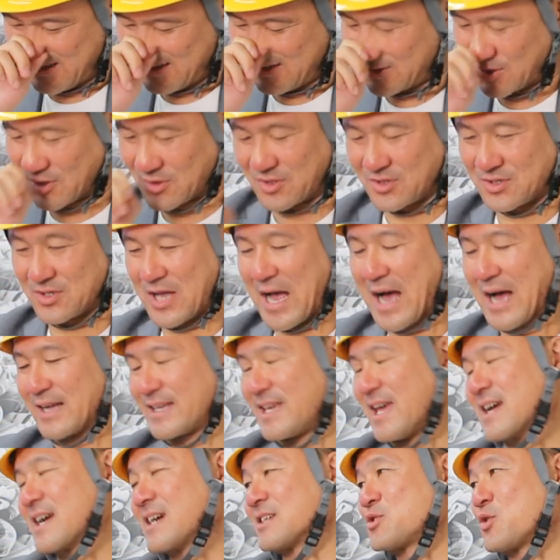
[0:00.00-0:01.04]
そうそうそうあ
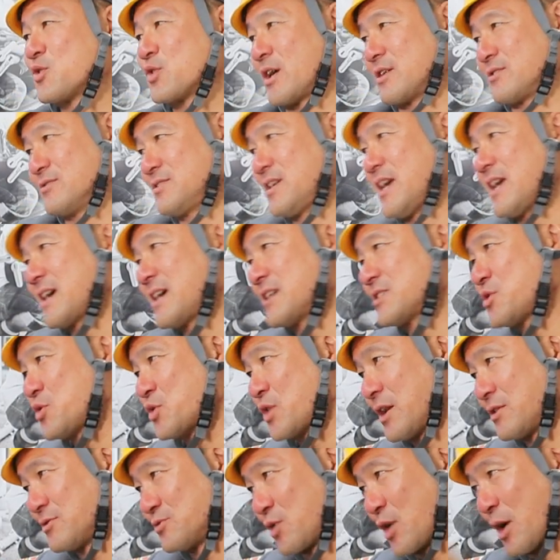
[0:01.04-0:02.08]
原価償却原価
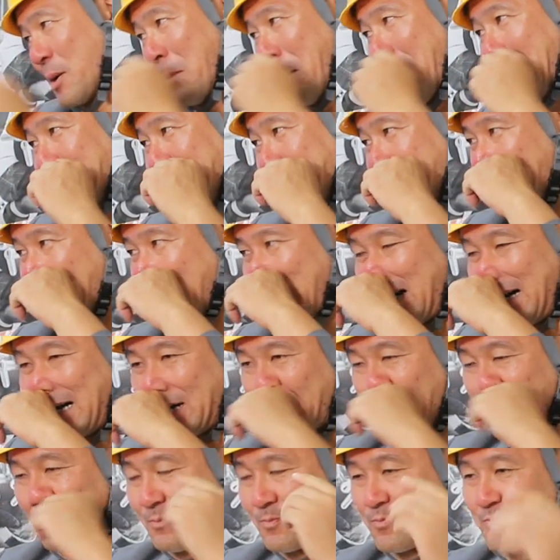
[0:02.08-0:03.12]
償却とかもあるんだわあ
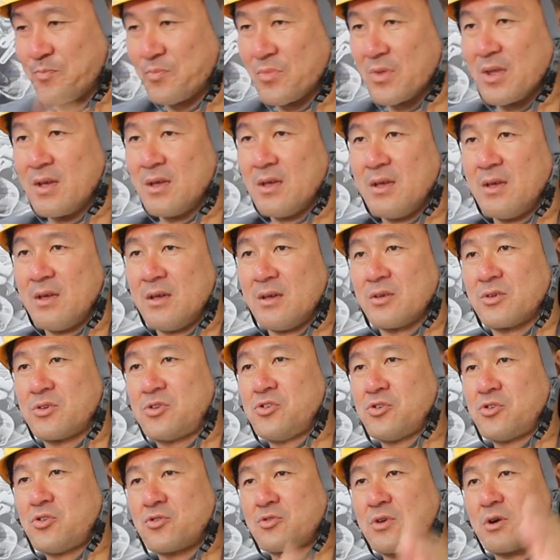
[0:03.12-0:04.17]
の
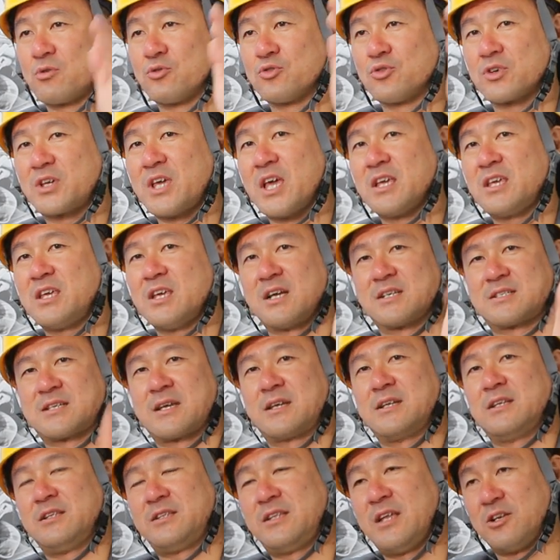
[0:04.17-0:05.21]
究極はこの現金が
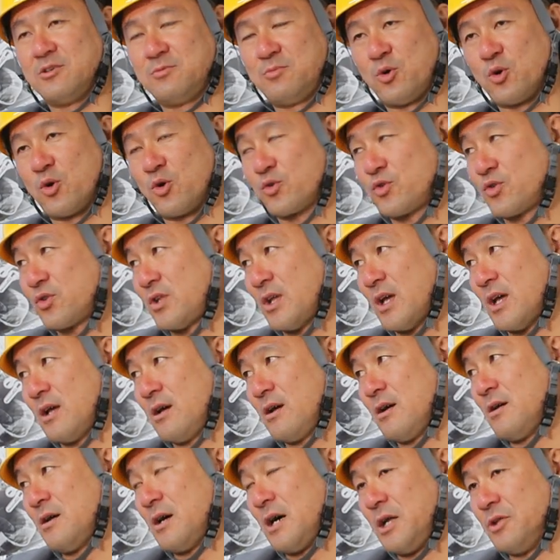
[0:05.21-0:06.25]
先に出るものって
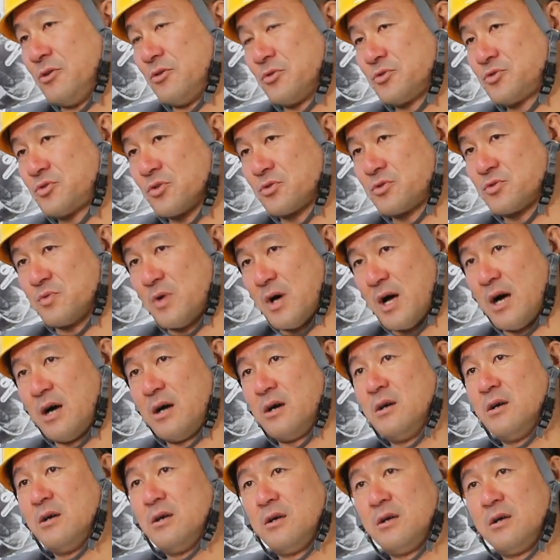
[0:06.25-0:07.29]
あの一つは
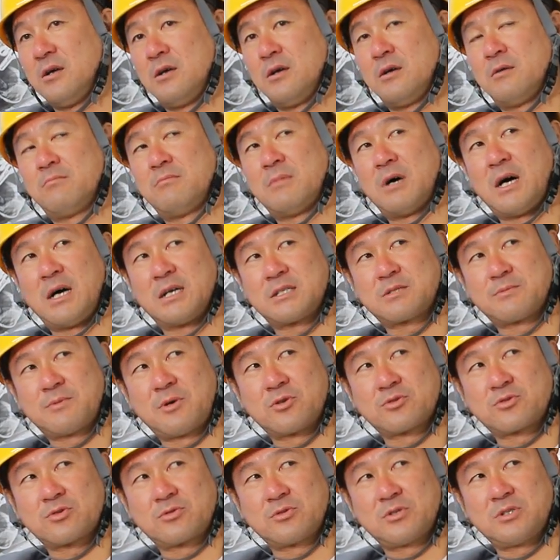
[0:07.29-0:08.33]
まあ芝
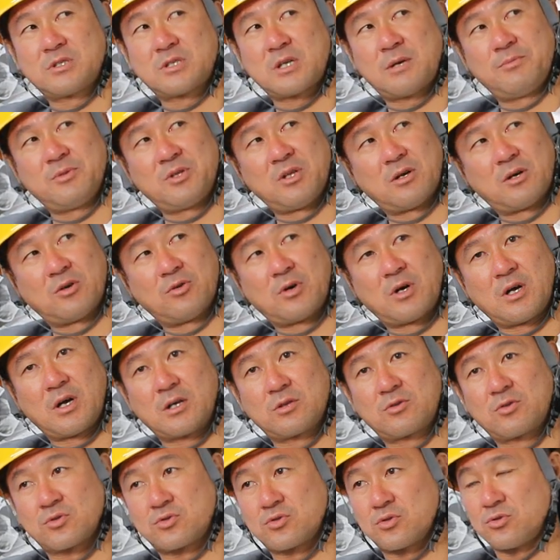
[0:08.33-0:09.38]
の職人さん見てるかどう
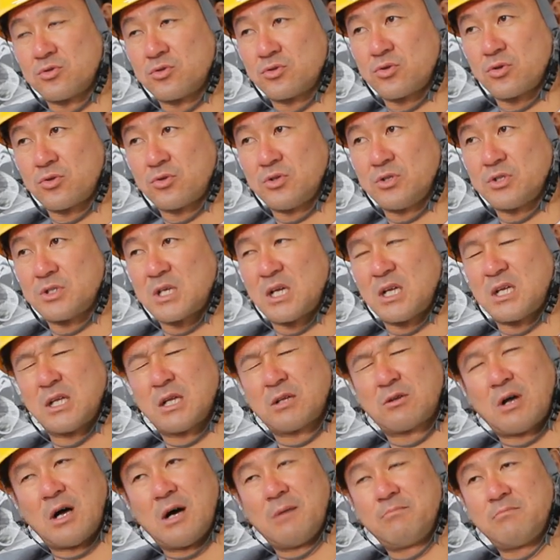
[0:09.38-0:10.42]
か塗装の職人さん
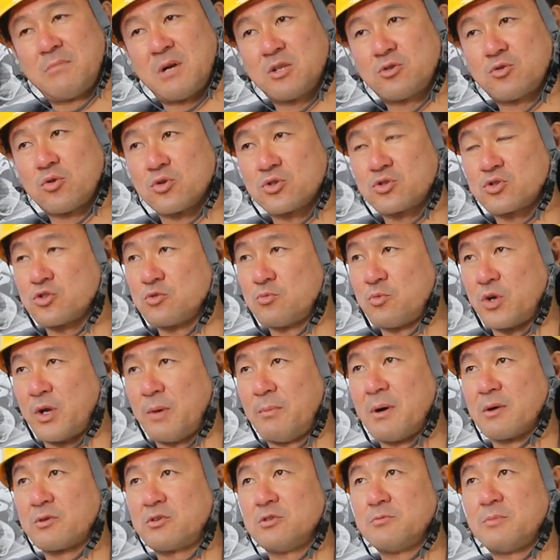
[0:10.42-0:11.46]
だとあんまり投資するも
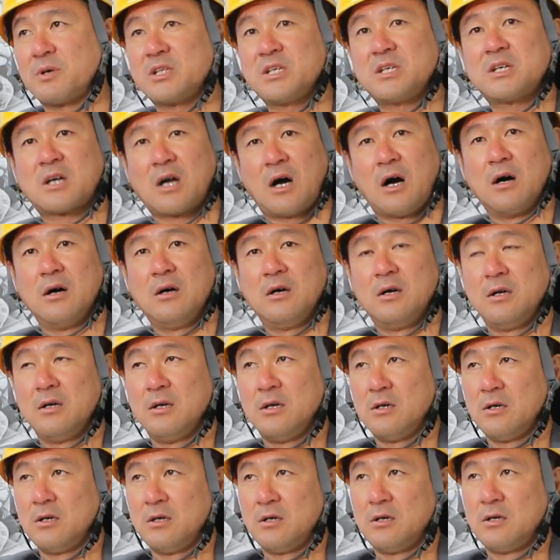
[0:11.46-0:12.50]
のまあ車でいいか
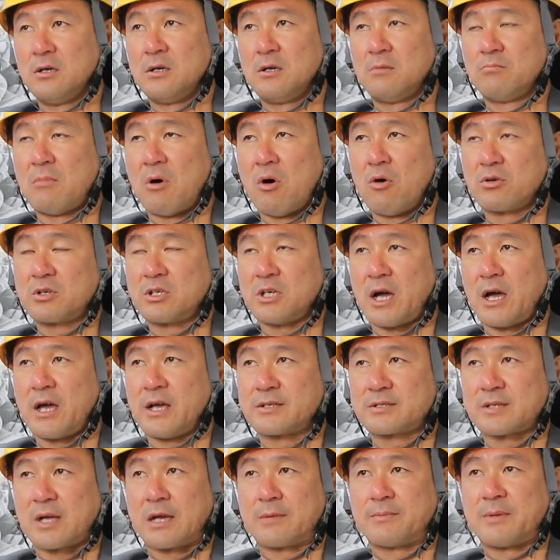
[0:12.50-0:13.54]
まあ大きい
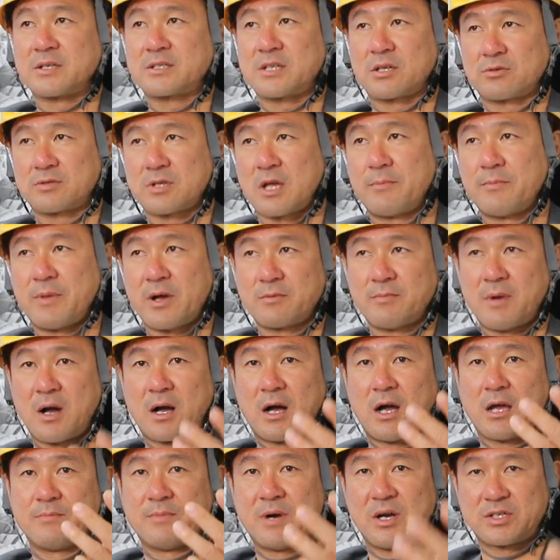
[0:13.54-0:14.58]
ハイエース買いましたと300万
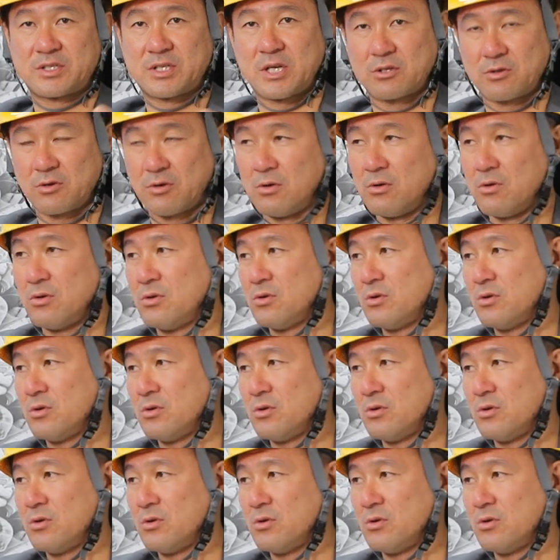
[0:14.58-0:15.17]
買いましたと